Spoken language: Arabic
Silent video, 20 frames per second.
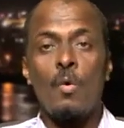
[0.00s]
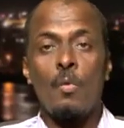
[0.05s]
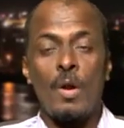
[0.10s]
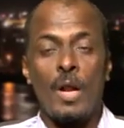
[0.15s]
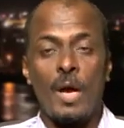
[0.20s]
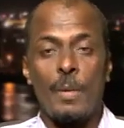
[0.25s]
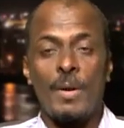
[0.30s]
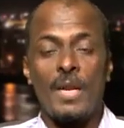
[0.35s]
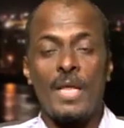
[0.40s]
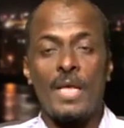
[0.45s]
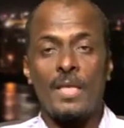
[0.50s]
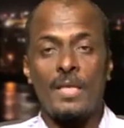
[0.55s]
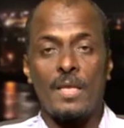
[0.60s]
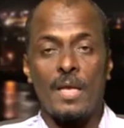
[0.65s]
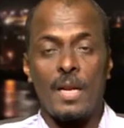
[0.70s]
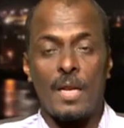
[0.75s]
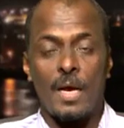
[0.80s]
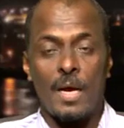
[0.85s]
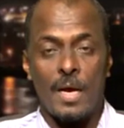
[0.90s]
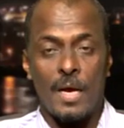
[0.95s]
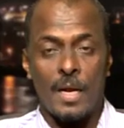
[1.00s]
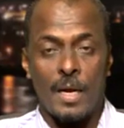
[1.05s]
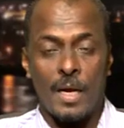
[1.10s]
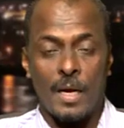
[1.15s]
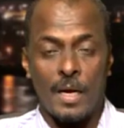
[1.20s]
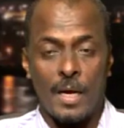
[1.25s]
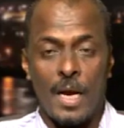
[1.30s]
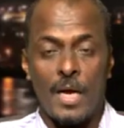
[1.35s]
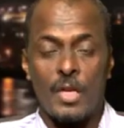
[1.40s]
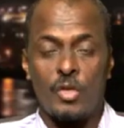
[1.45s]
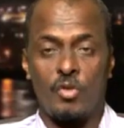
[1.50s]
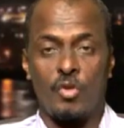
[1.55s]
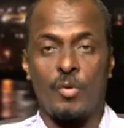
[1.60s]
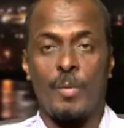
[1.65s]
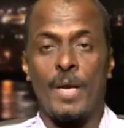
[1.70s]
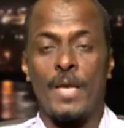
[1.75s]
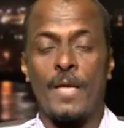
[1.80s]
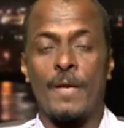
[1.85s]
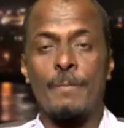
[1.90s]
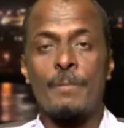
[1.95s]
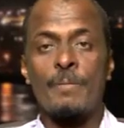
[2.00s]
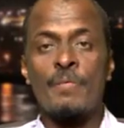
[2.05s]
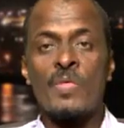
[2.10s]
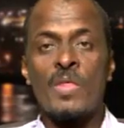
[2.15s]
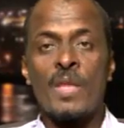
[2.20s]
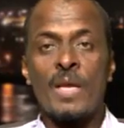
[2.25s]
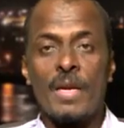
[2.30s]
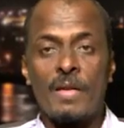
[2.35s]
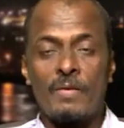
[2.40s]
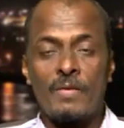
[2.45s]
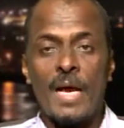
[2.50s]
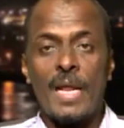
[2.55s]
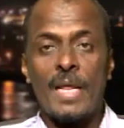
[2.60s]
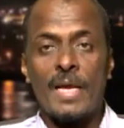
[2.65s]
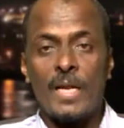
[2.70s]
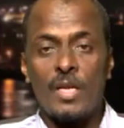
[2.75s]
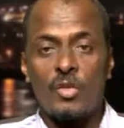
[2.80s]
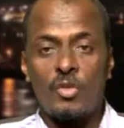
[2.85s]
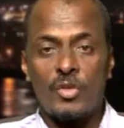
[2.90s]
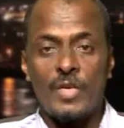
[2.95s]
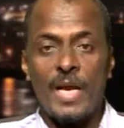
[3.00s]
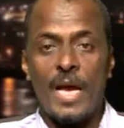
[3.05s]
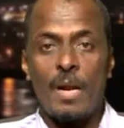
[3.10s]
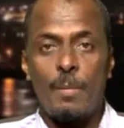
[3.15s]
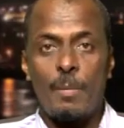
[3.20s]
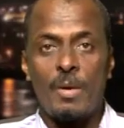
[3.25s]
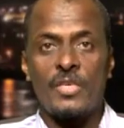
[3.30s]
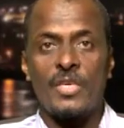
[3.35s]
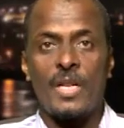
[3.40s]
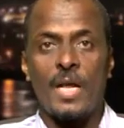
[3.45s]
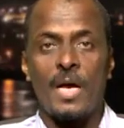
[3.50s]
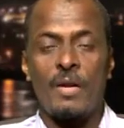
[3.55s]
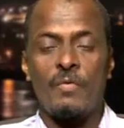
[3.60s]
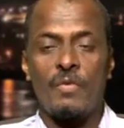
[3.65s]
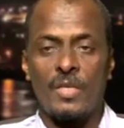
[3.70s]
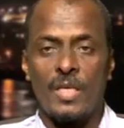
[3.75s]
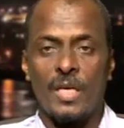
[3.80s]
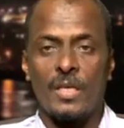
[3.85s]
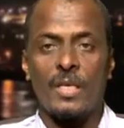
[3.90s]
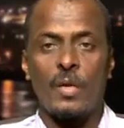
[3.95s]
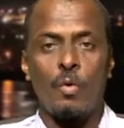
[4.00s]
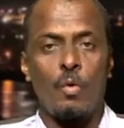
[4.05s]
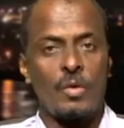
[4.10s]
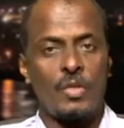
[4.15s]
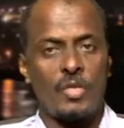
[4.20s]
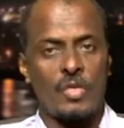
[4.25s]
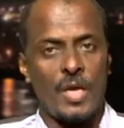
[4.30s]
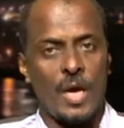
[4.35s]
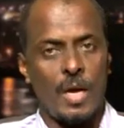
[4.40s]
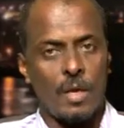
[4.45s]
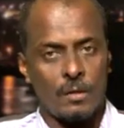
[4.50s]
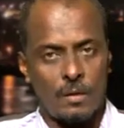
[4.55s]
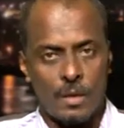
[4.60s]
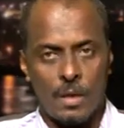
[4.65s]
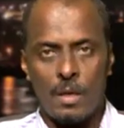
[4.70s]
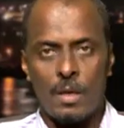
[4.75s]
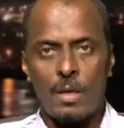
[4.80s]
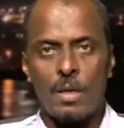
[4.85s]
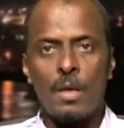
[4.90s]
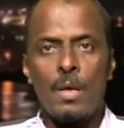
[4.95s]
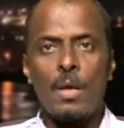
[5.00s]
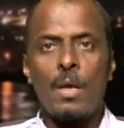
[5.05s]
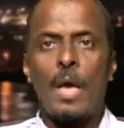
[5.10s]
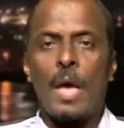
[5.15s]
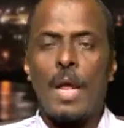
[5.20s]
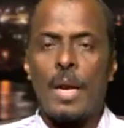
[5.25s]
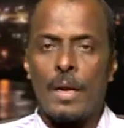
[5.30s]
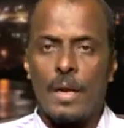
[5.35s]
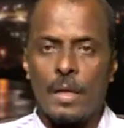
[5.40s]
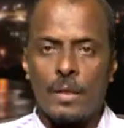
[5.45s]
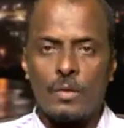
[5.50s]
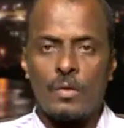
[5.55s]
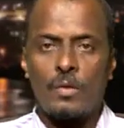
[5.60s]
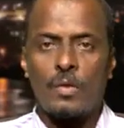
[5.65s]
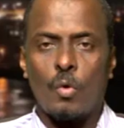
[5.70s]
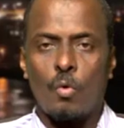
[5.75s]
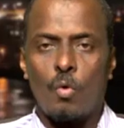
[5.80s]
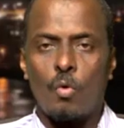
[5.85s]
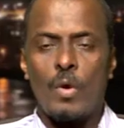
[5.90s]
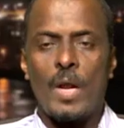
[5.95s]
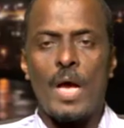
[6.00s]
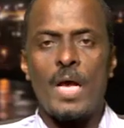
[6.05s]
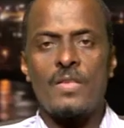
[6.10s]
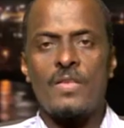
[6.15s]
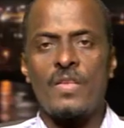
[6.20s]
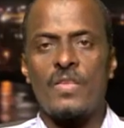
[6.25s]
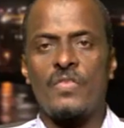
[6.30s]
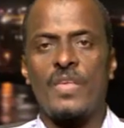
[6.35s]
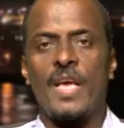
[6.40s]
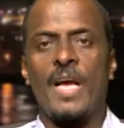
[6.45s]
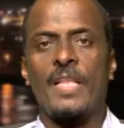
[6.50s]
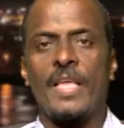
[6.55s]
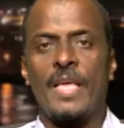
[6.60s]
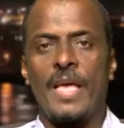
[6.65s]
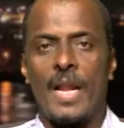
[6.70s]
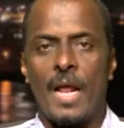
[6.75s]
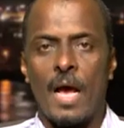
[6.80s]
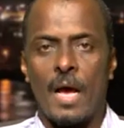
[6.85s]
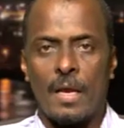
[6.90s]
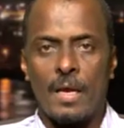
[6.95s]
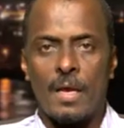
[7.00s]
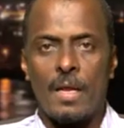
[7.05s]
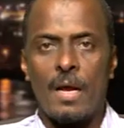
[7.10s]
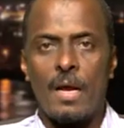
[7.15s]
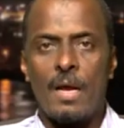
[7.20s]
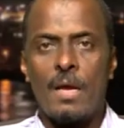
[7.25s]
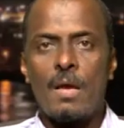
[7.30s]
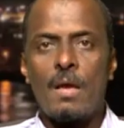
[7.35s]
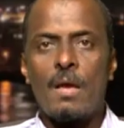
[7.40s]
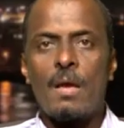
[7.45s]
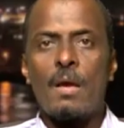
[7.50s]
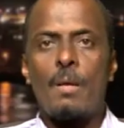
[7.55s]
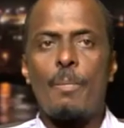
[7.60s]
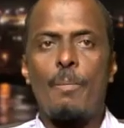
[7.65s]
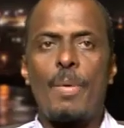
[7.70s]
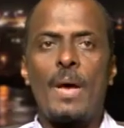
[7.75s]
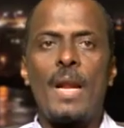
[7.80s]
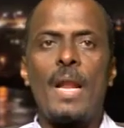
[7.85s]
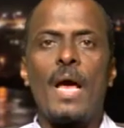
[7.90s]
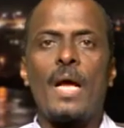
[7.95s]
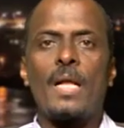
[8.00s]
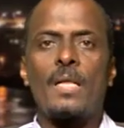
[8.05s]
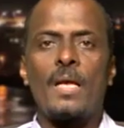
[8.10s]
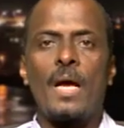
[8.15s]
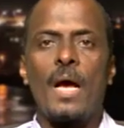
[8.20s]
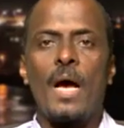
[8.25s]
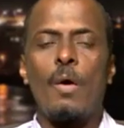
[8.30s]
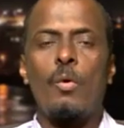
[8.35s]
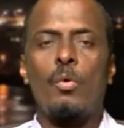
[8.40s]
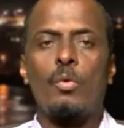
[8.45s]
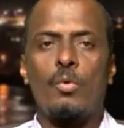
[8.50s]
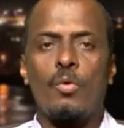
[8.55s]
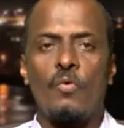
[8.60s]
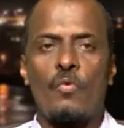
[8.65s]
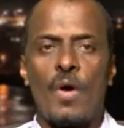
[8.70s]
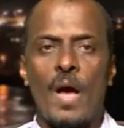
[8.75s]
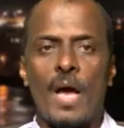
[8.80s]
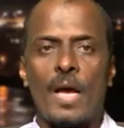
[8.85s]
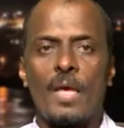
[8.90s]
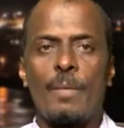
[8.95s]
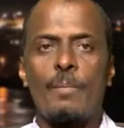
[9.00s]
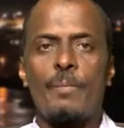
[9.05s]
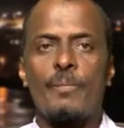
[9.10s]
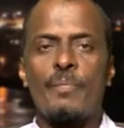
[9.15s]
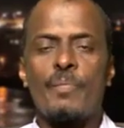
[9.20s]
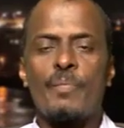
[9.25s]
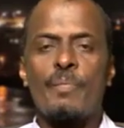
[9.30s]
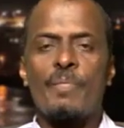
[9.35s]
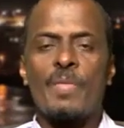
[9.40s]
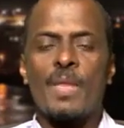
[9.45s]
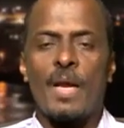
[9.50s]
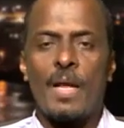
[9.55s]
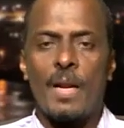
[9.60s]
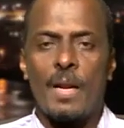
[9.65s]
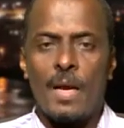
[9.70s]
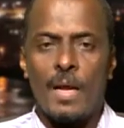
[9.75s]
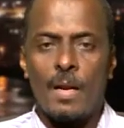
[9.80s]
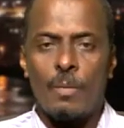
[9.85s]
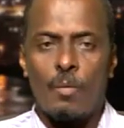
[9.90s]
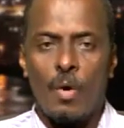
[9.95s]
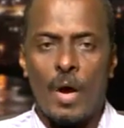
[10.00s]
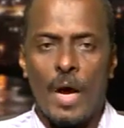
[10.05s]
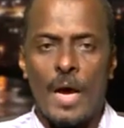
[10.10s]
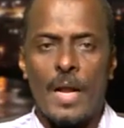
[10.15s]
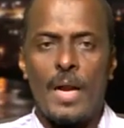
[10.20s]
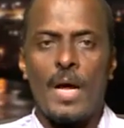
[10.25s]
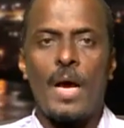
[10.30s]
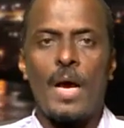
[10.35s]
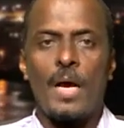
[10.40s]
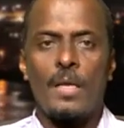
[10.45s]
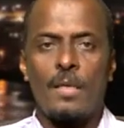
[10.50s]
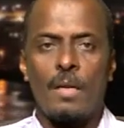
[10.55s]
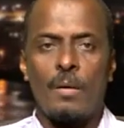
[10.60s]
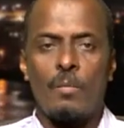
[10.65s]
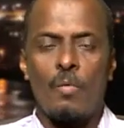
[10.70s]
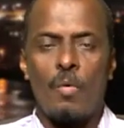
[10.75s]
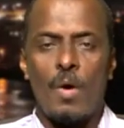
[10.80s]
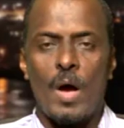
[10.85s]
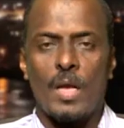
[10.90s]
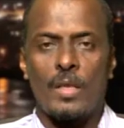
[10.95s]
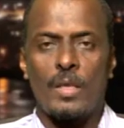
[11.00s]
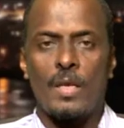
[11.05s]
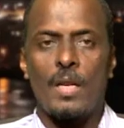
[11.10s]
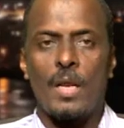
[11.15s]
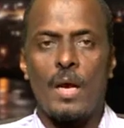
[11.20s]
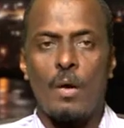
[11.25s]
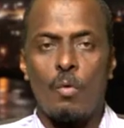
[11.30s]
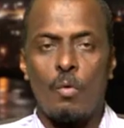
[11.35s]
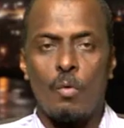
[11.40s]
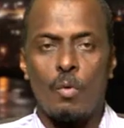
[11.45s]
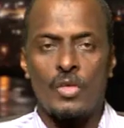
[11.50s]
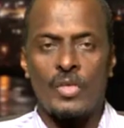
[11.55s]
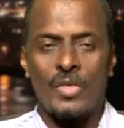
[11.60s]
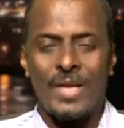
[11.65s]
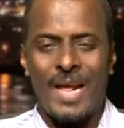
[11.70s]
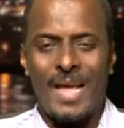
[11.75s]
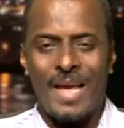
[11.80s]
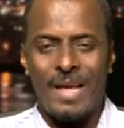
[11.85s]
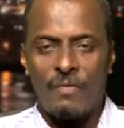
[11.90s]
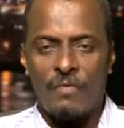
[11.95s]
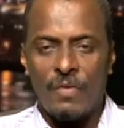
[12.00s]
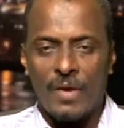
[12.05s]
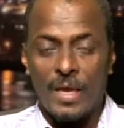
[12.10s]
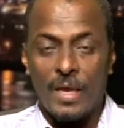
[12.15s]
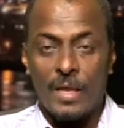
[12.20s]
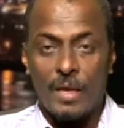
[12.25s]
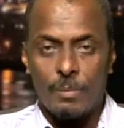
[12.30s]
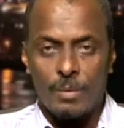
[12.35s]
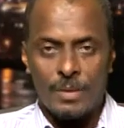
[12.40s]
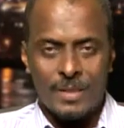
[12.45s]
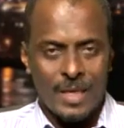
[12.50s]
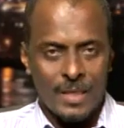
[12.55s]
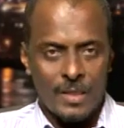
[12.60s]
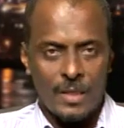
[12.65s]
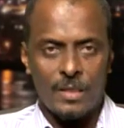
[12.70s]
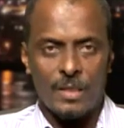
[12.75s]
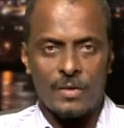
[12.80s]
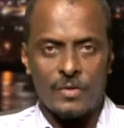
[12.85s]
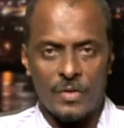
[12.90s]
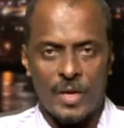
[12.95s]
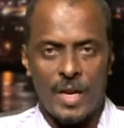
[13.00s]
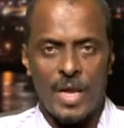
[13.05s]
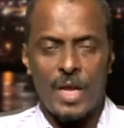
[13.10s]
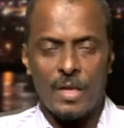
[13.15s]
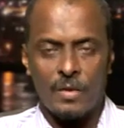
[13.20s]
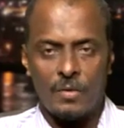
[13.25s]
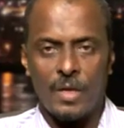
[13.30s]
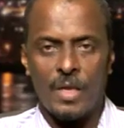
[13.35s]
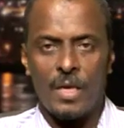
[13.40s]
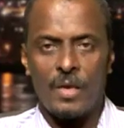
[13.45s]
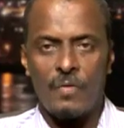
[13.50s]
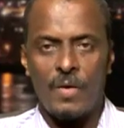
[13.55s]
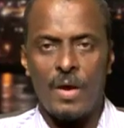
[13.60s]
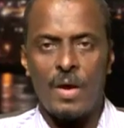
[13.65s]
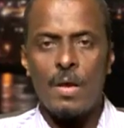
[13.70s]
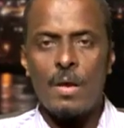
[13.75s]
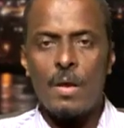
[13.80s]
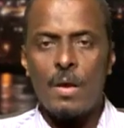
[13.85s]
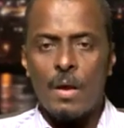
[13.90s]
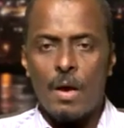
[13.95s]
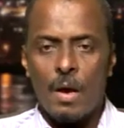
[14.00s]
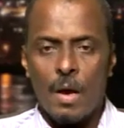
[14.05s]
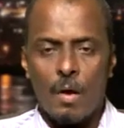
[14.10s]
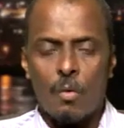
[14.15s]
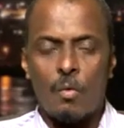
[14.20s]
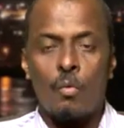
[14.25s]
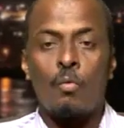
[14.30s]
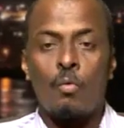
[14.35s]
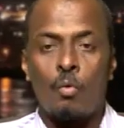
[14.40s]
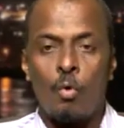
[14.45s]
والعمليه الرعايه الاجتماعيه لذلك الاتجاه الماشي الان في تقدير هو اتجاه خطير لن تكون هذه الزياده هي الاخيره بل حتحاول تفاقم المعاناه على المواطن والشرائح الفقيره بالتحديد الشرائح الضعيفه آه،